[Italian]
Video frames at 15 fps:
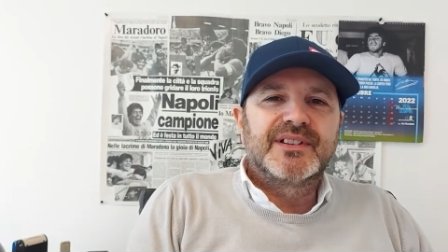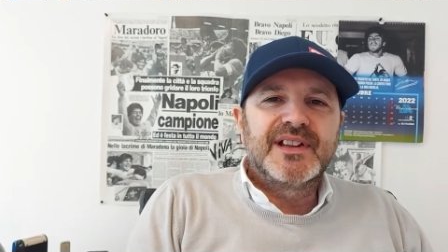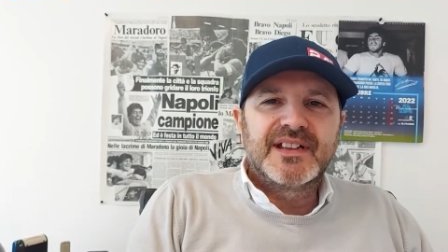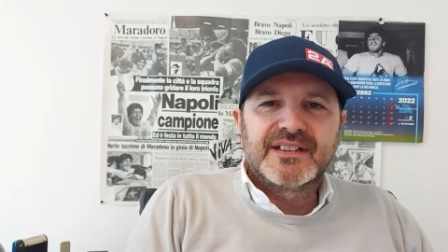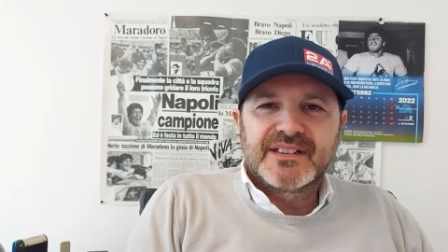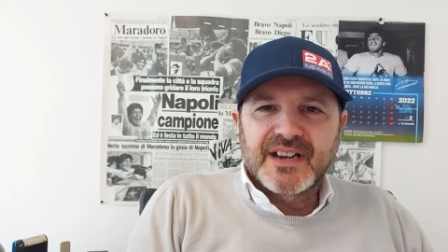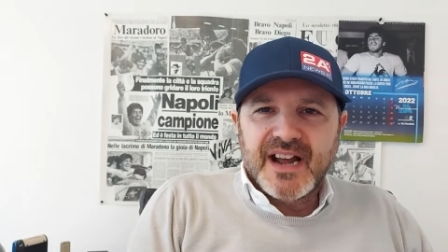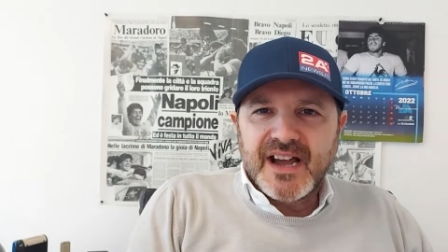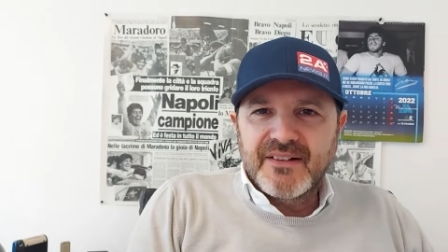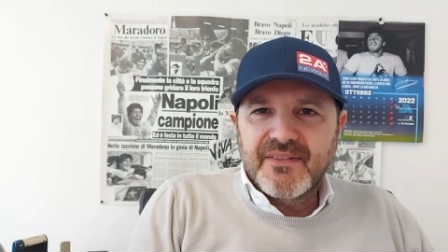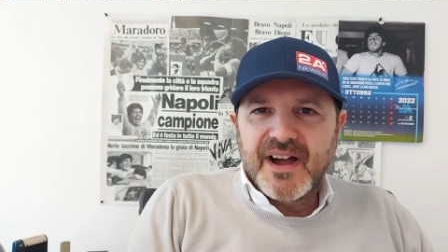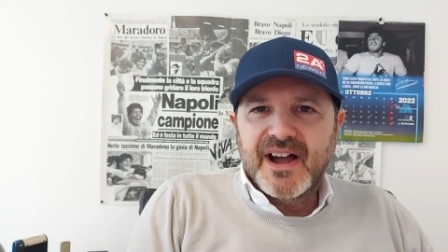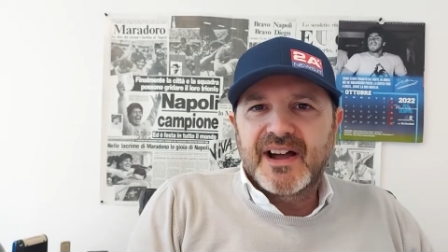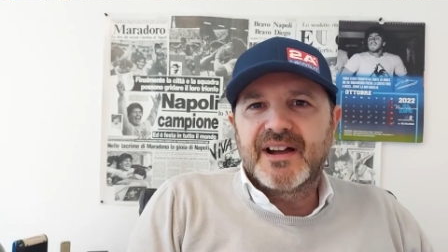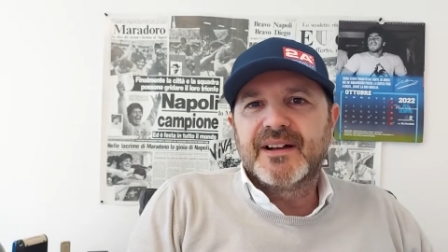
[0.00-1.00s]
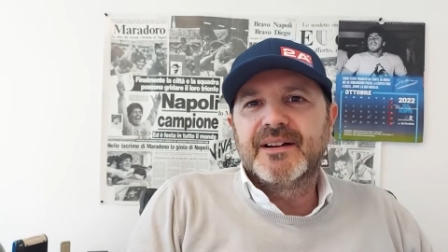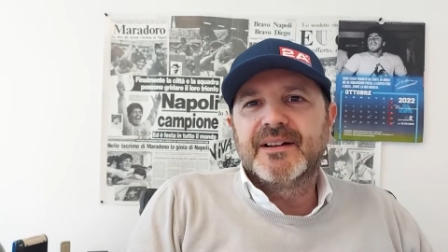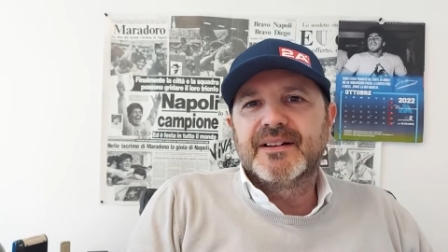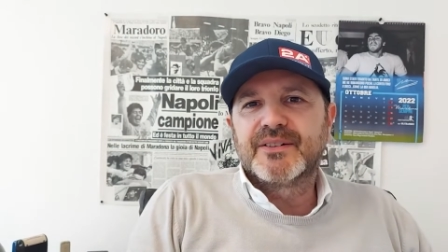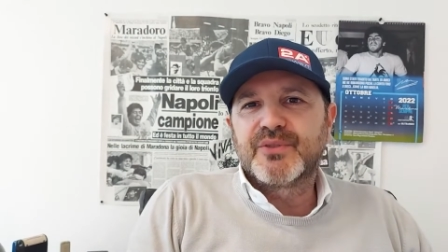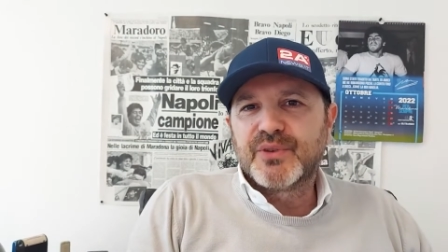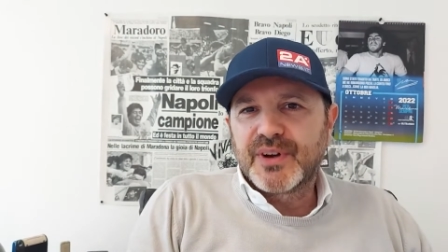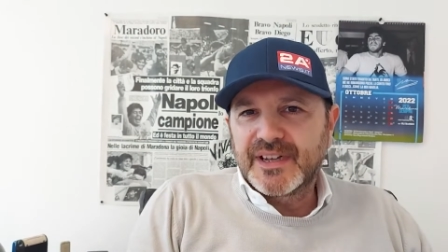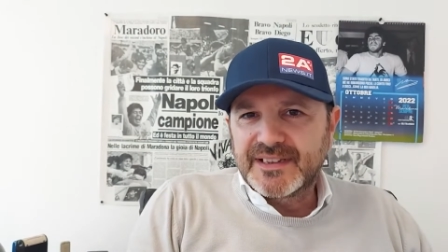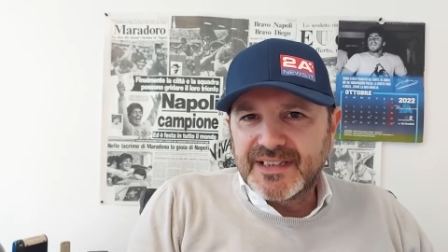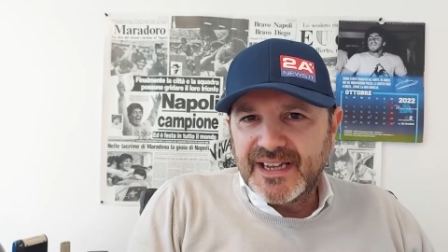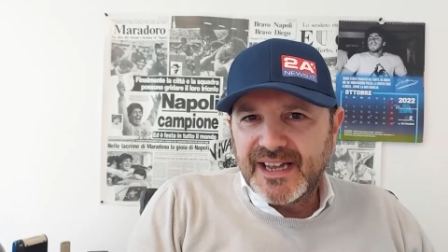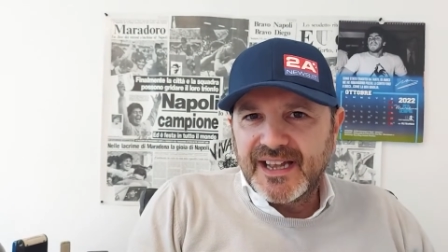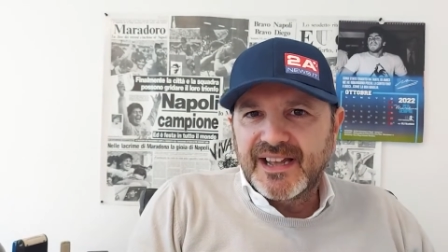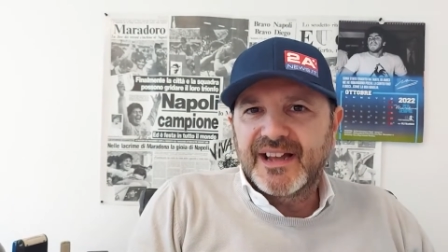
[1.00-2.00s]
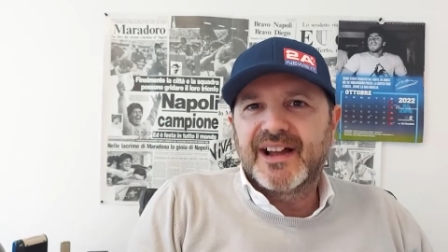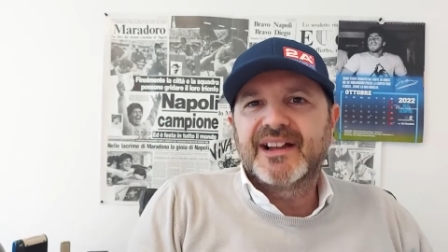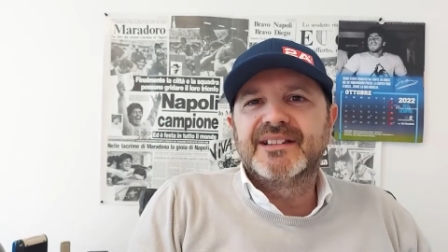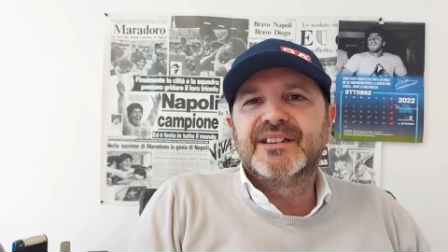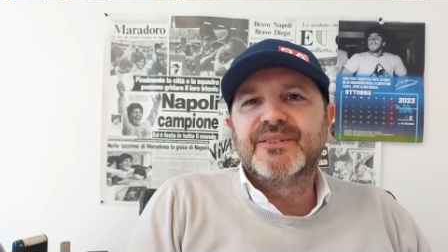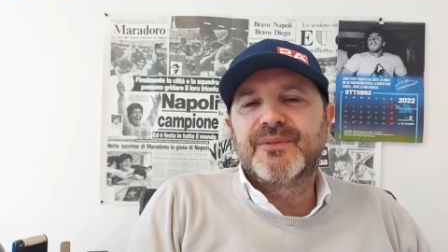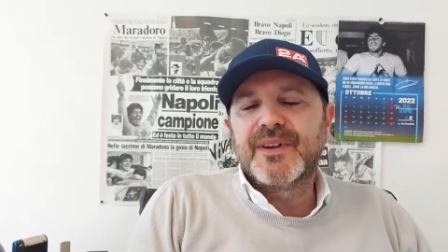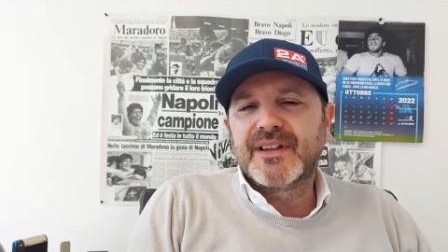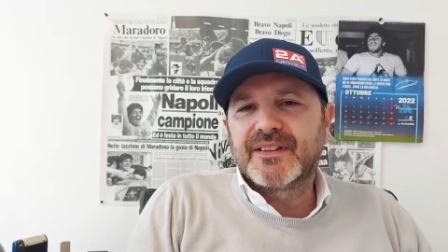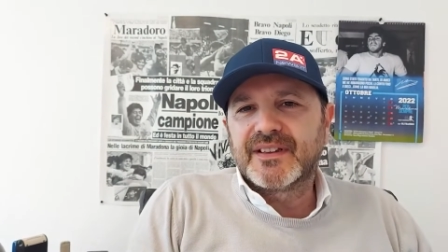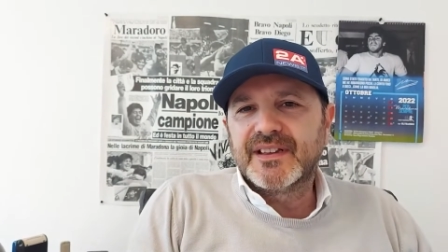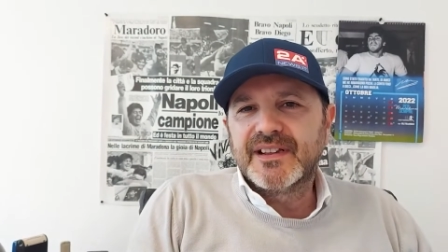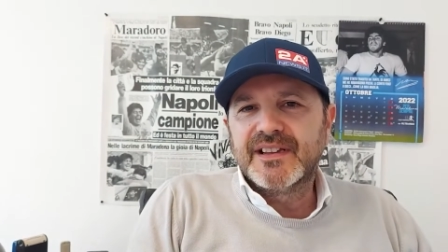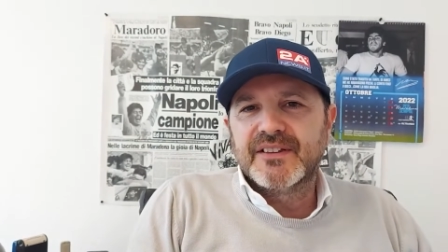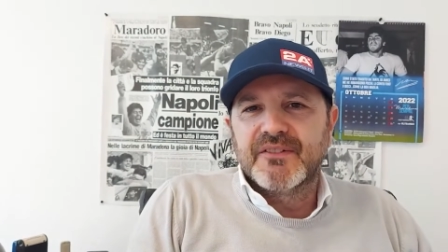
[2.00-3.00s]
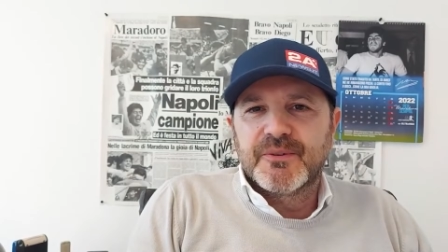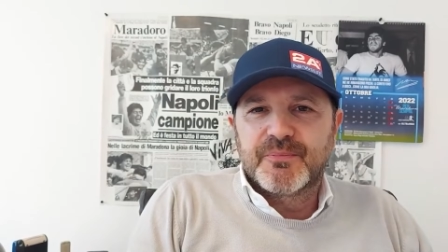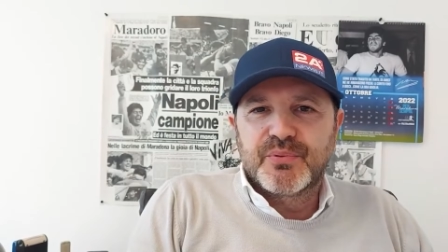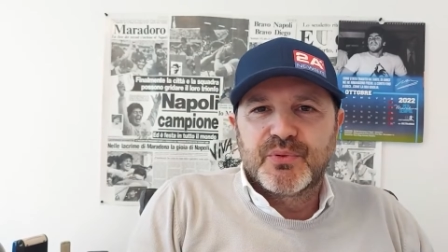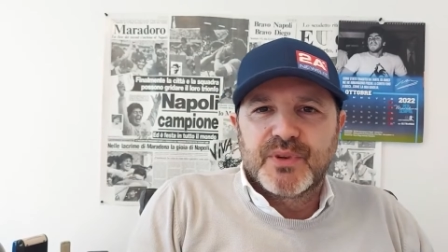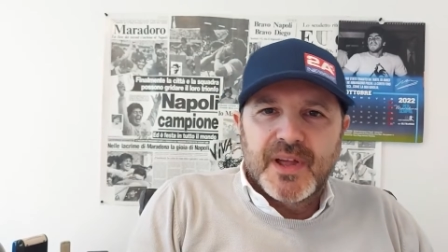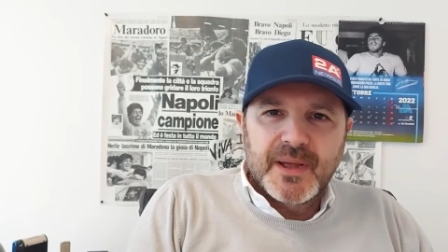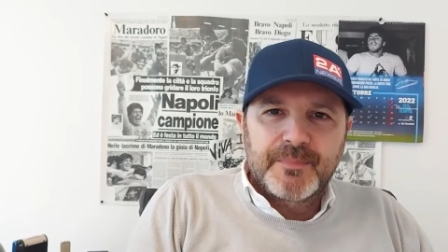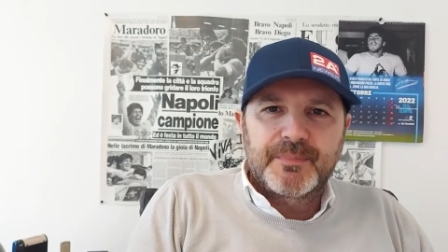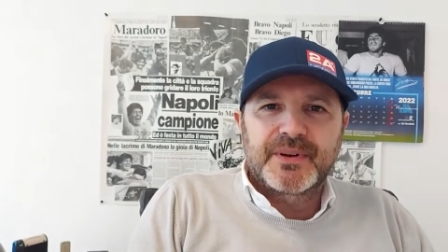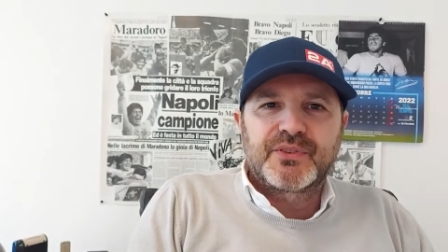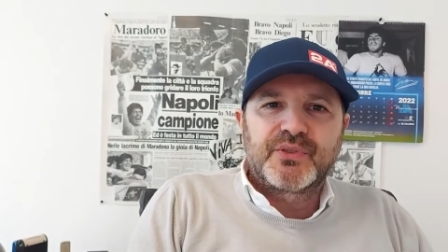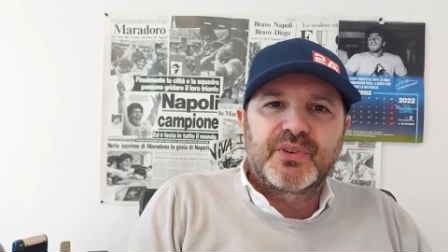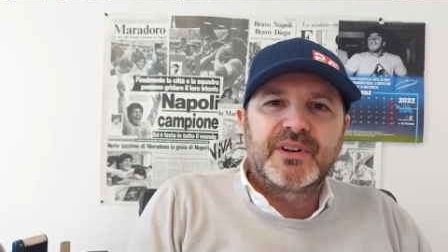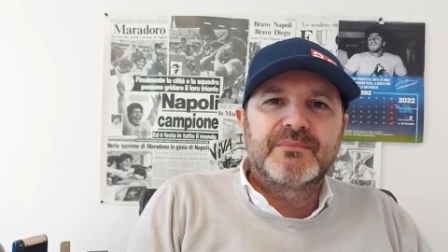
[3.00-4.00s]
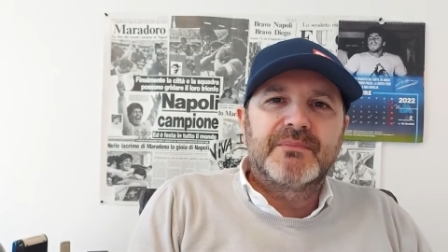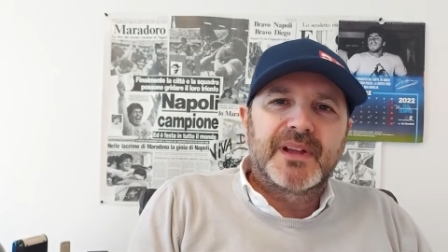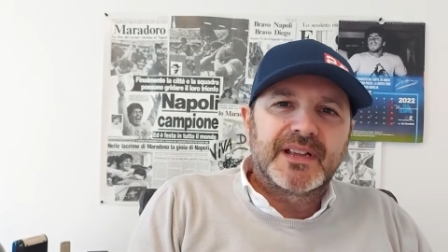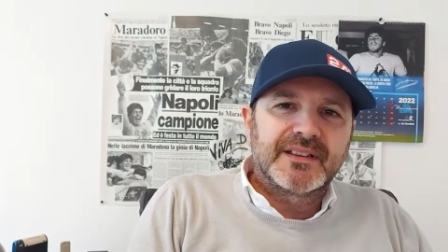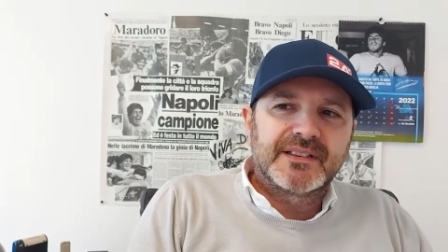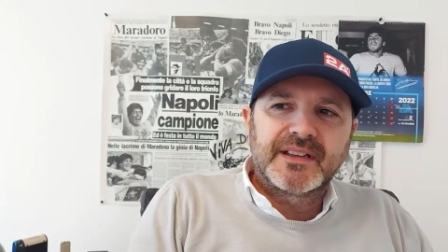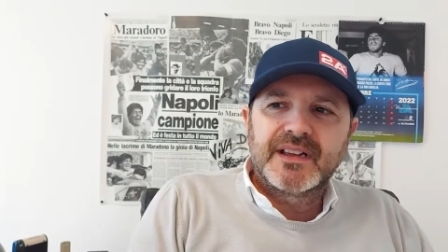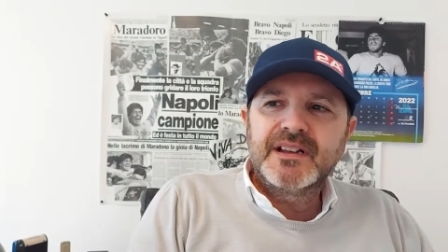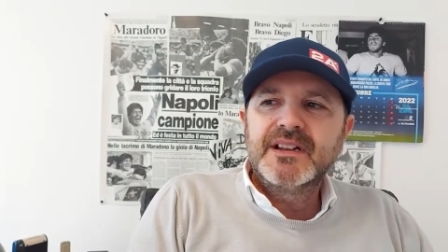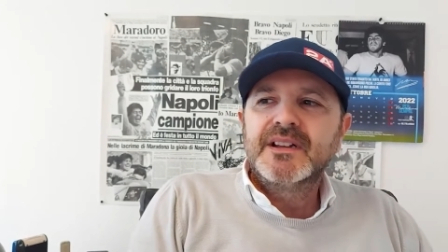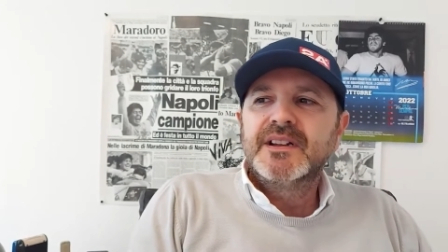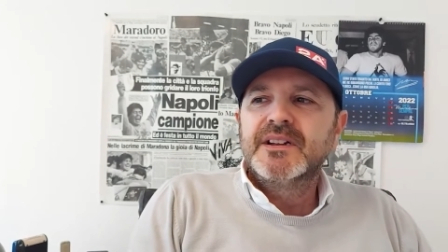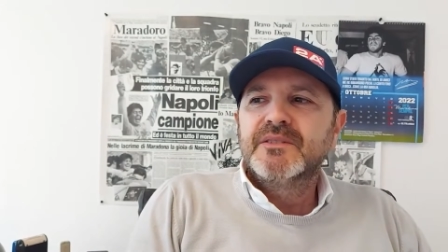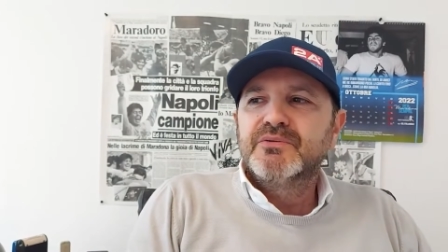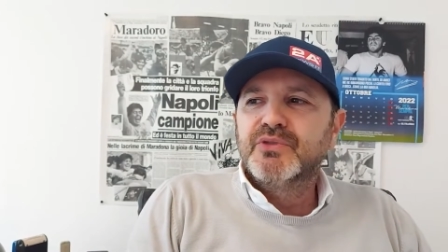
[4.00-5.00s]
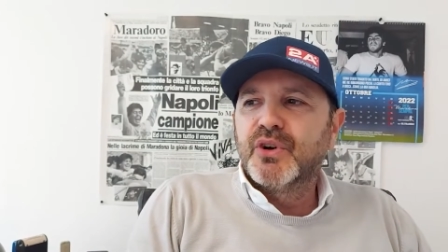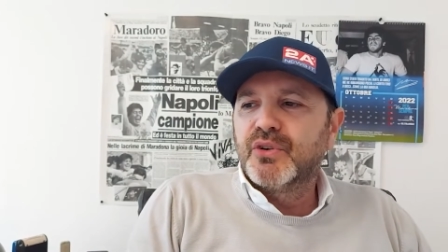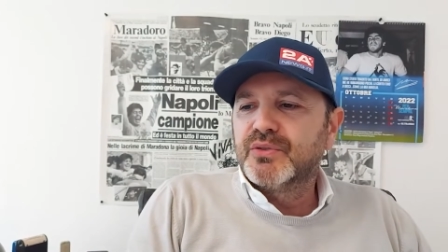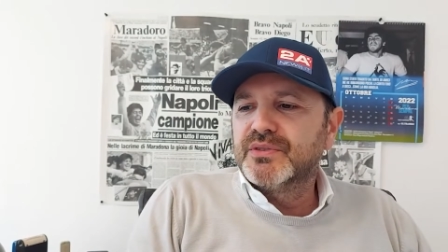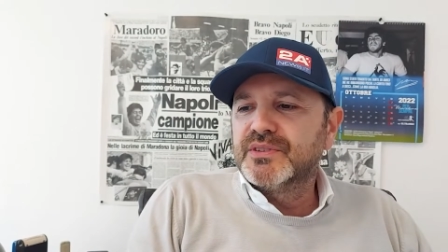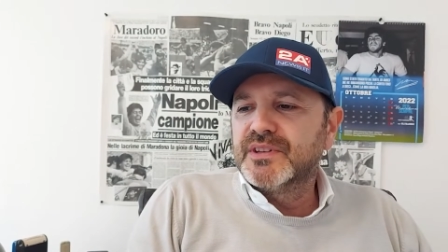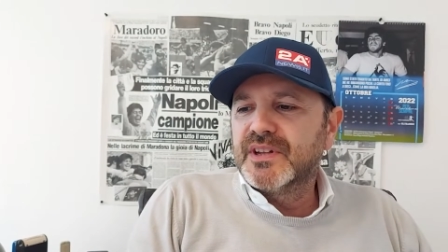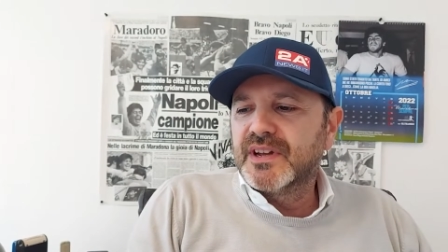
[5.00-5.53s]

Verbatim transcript: rientrava eh, con Ate a difesa del Liverpool e personalmente non,